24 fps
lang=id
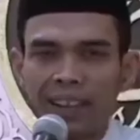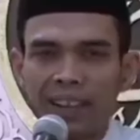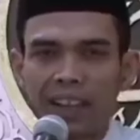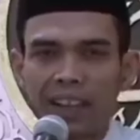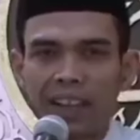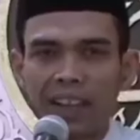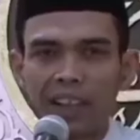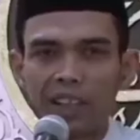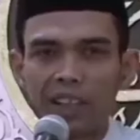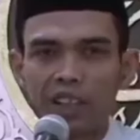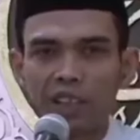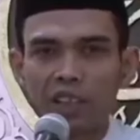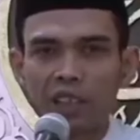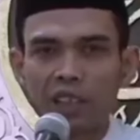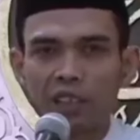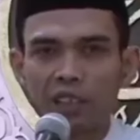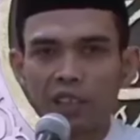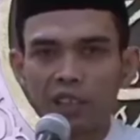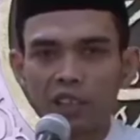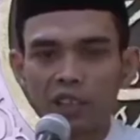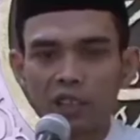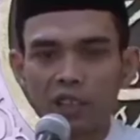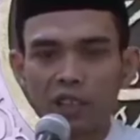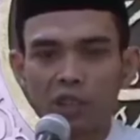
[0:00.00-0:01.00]
Gara-gara
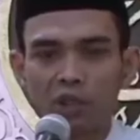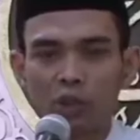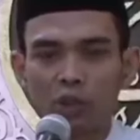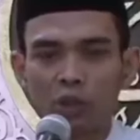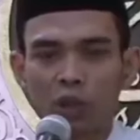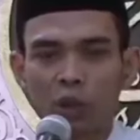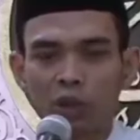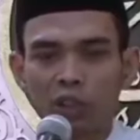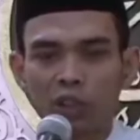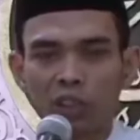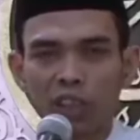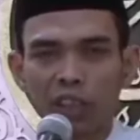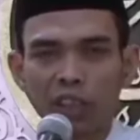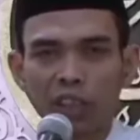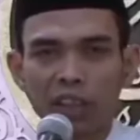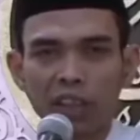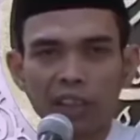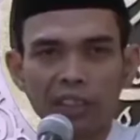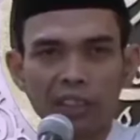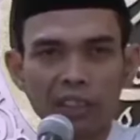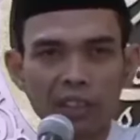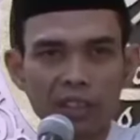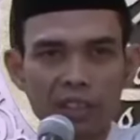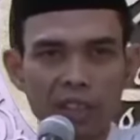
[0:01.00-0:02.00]
setetes itu kau
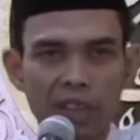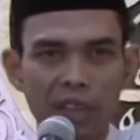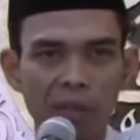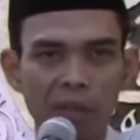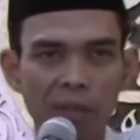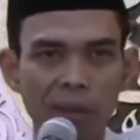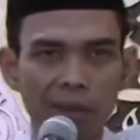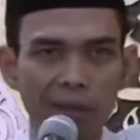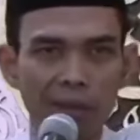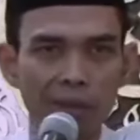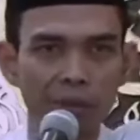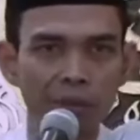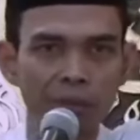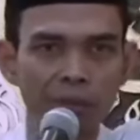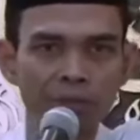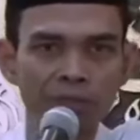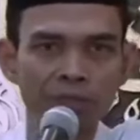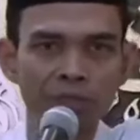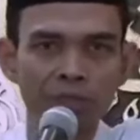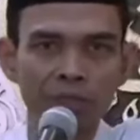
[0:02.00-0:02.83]
khianati sahabatmu.